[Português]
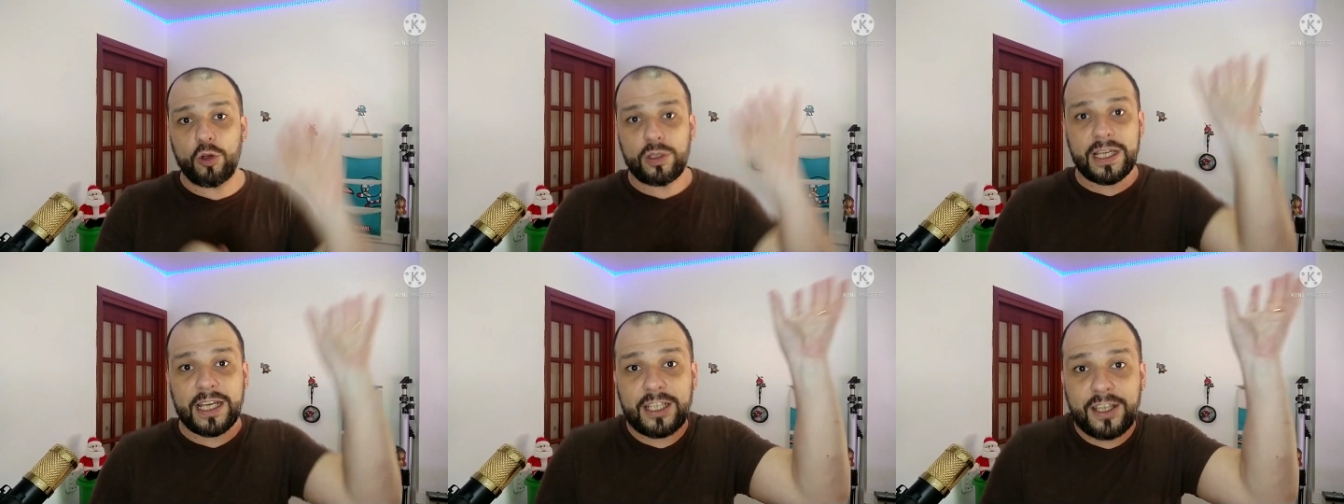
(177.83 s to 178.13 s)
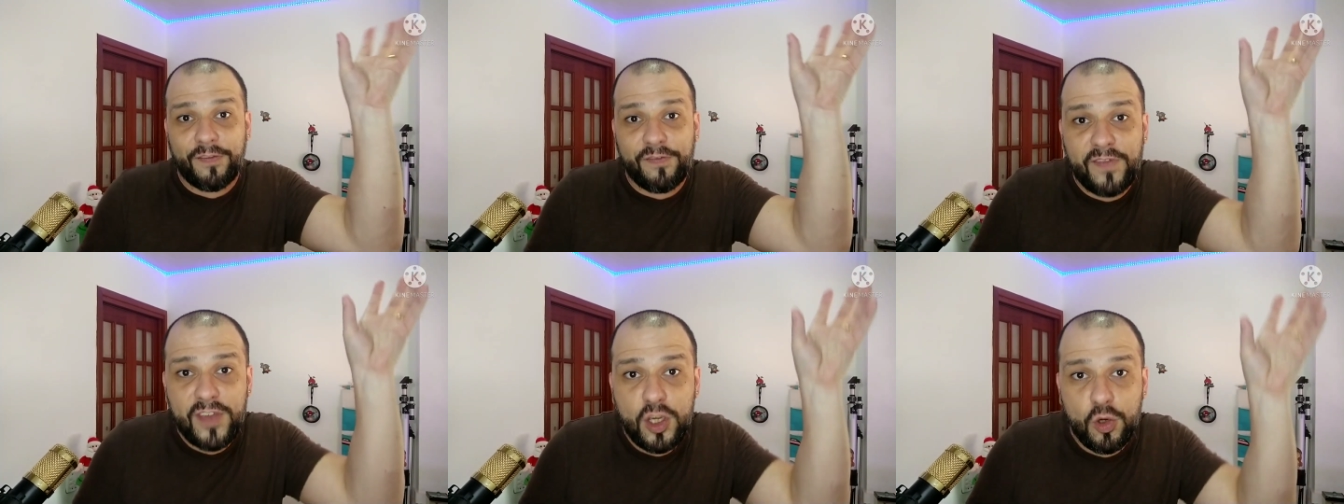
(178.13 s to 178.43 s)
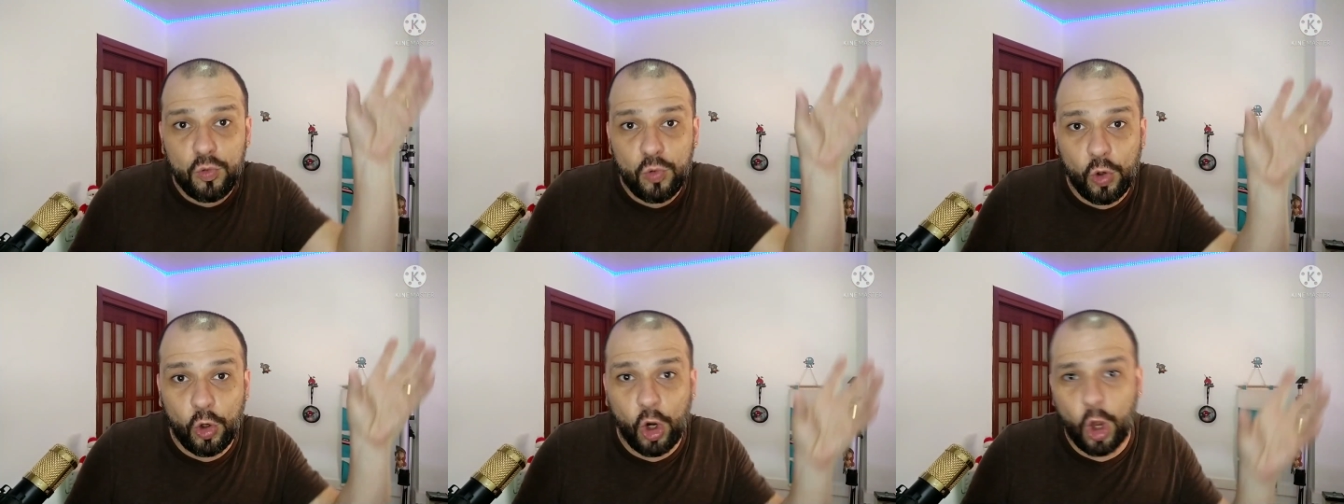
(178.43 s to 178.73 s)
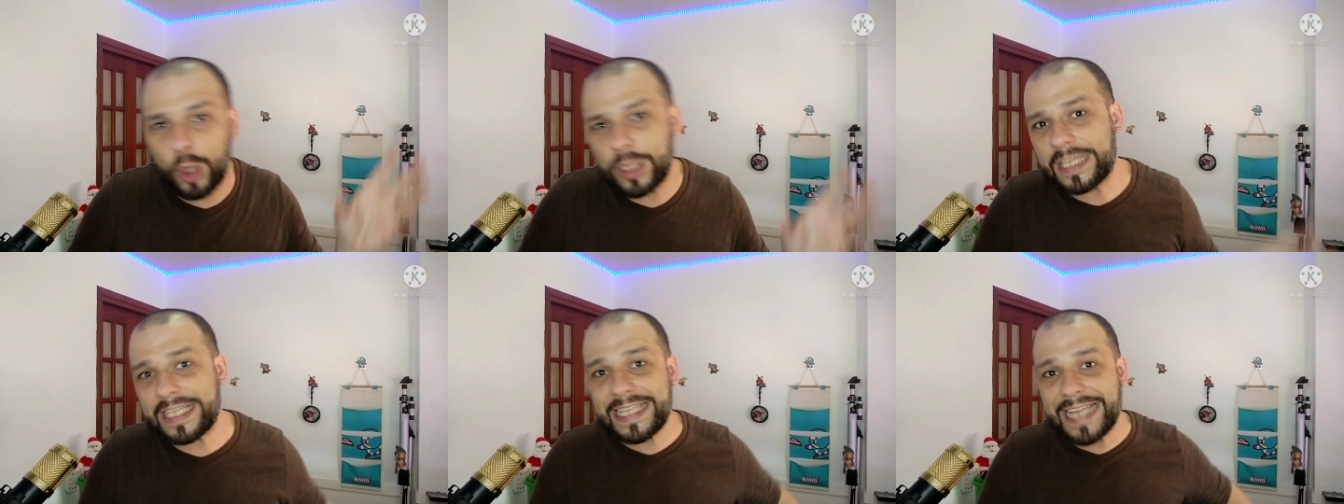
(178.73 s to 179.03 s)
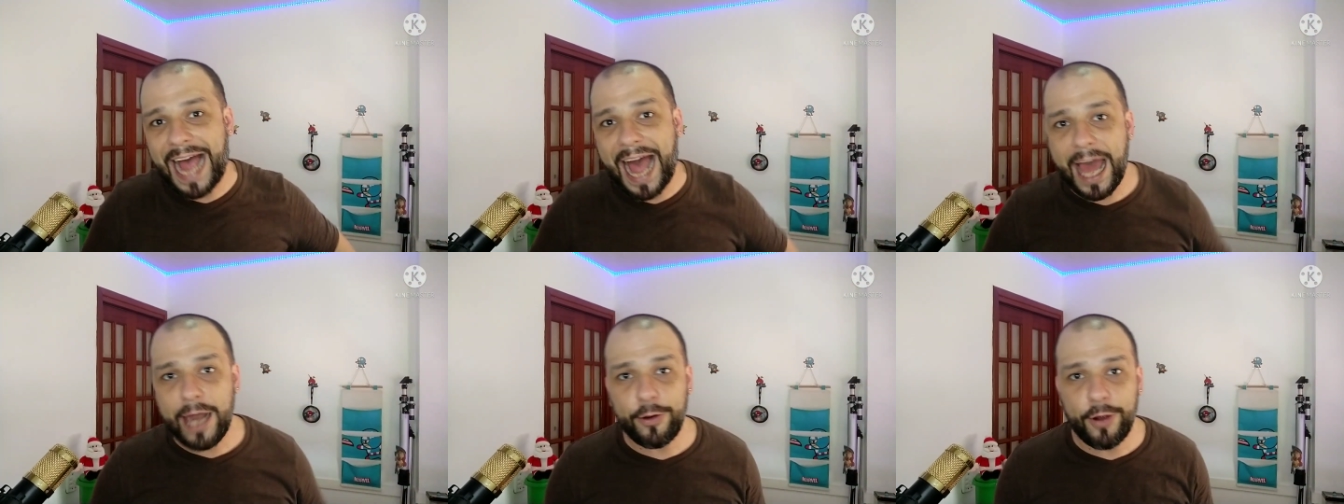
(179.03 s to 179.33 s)
ou seja, vinha um
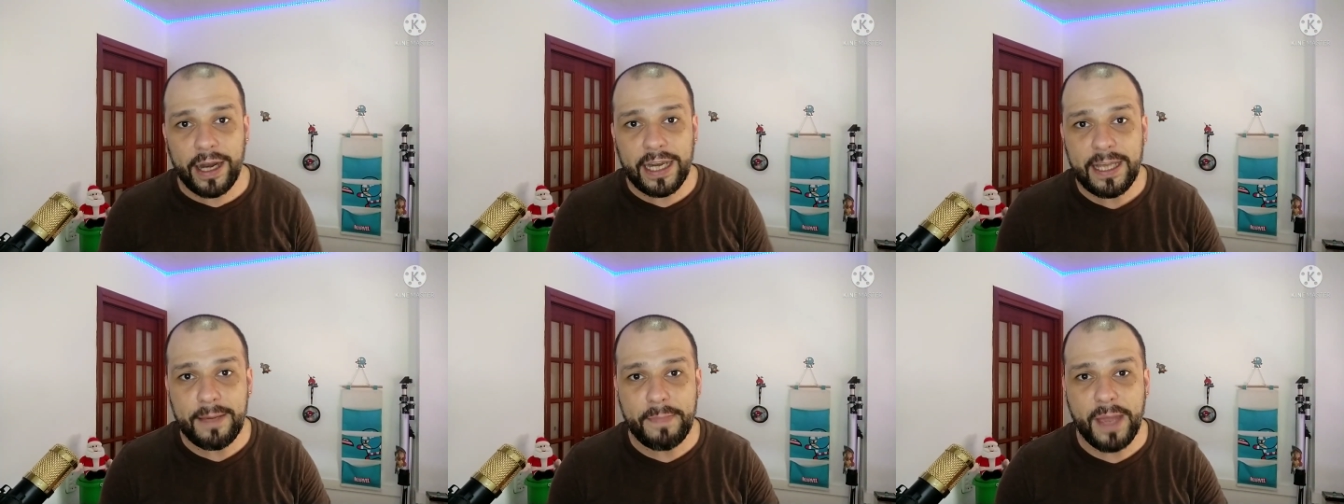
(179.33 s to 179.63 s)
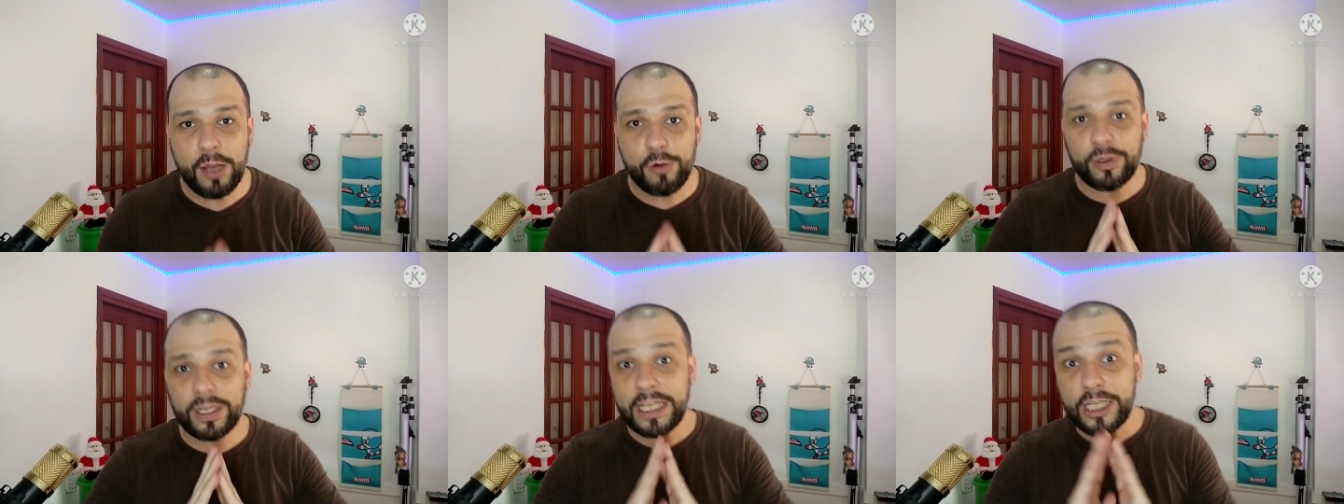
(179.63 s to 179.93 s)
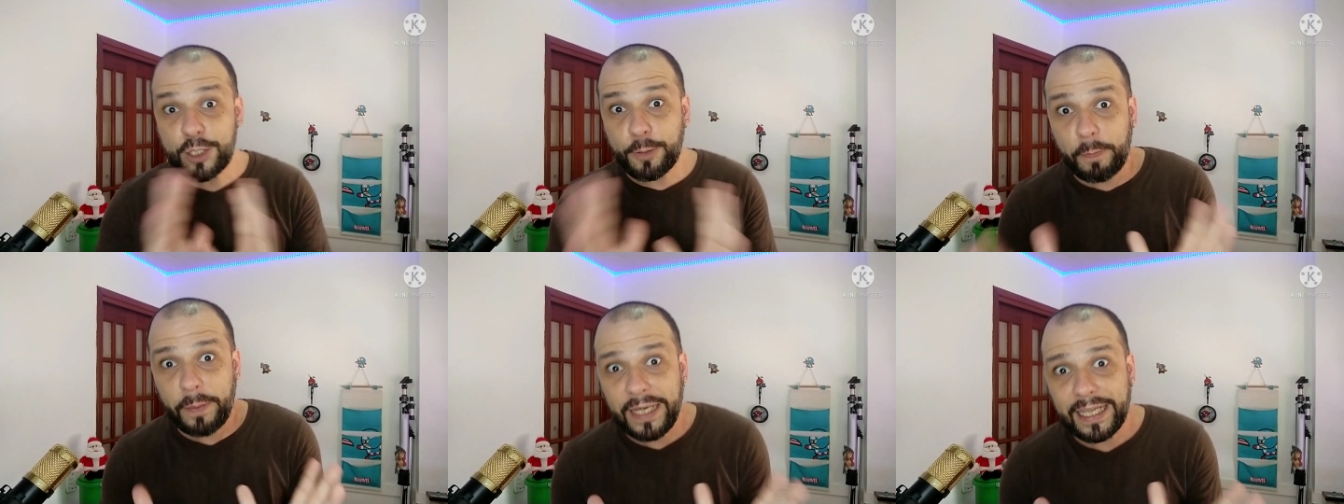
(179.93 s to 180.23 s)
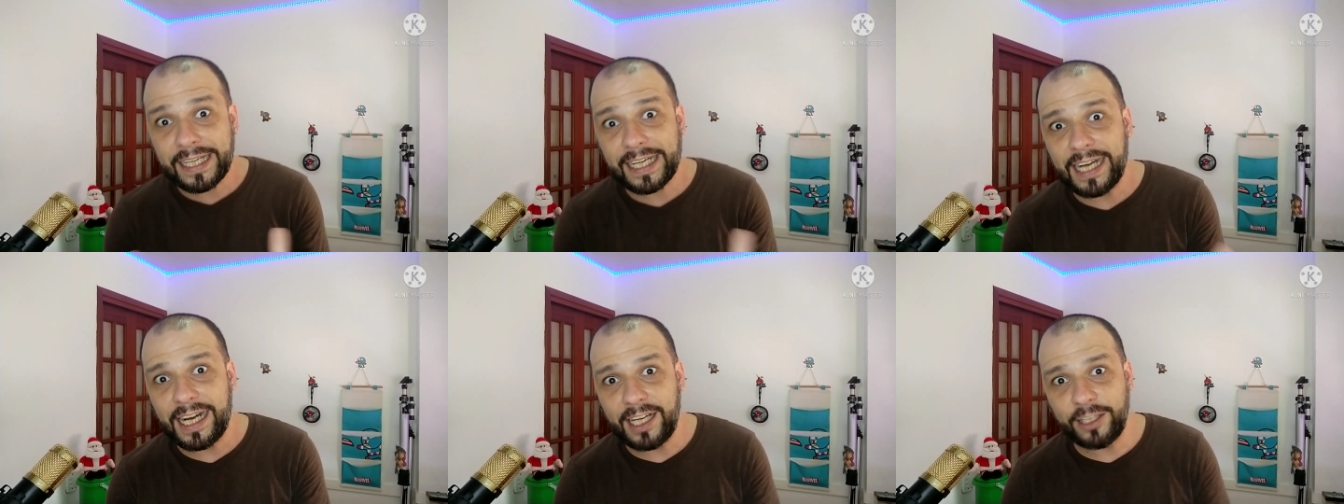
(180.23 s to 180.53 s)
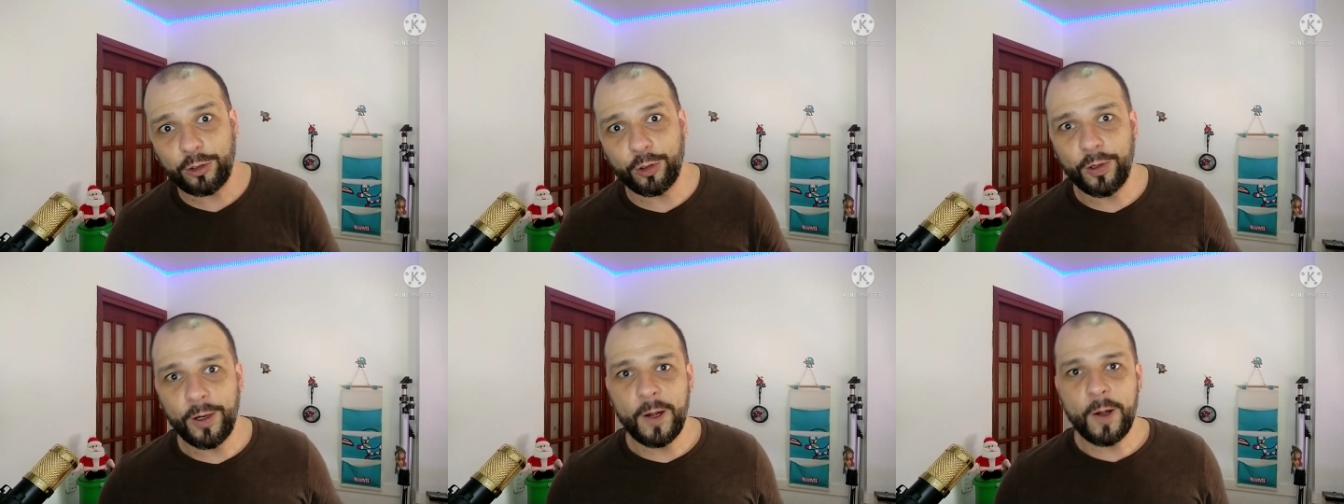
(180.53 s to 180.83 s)
glossário ali meio que
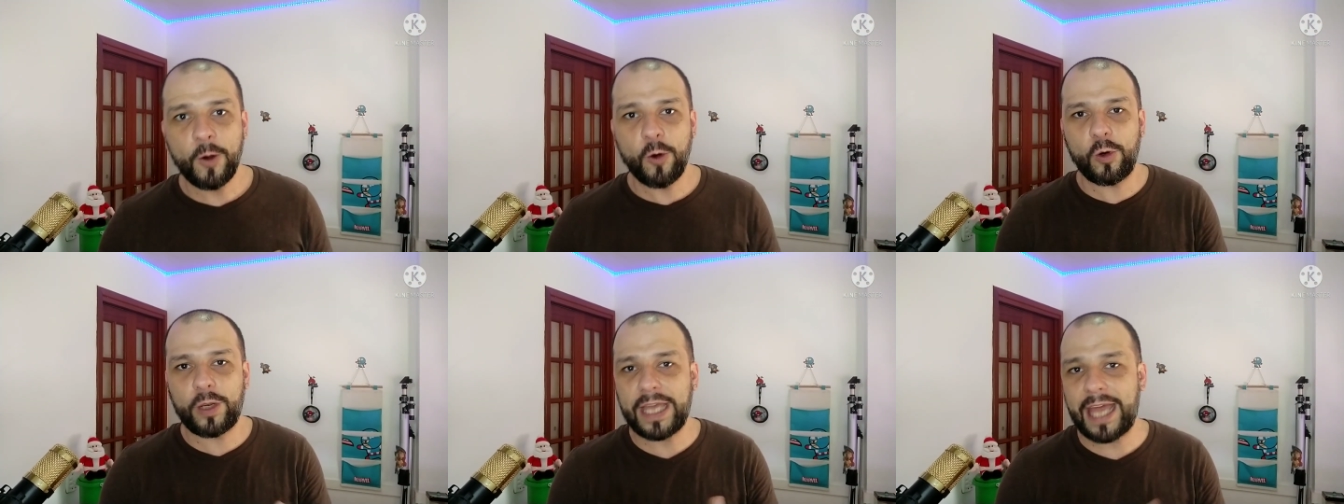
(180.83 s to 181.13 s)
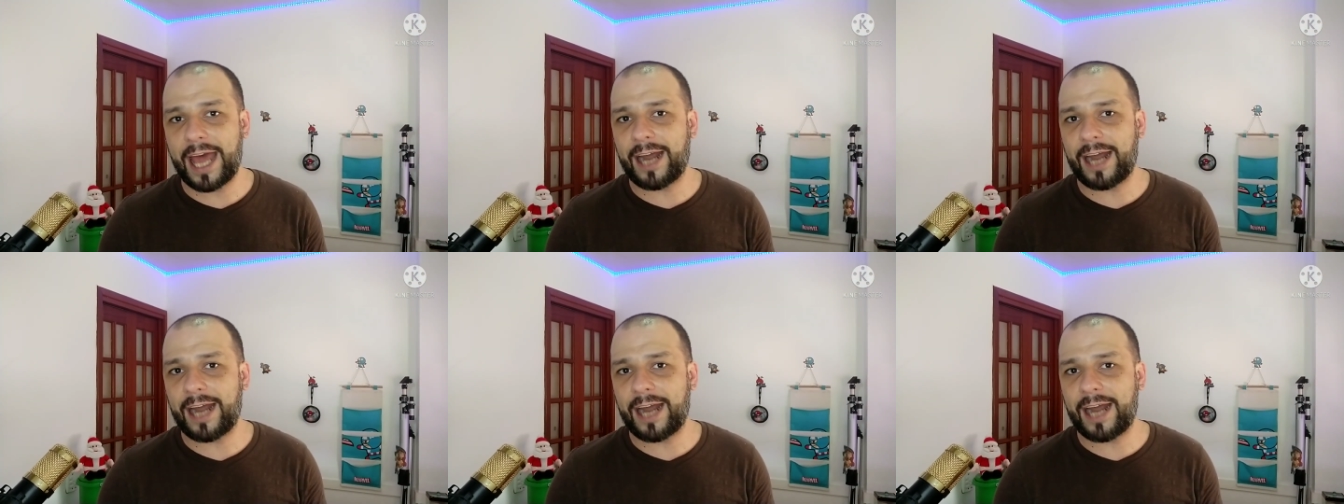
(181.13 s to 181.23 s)
explicando o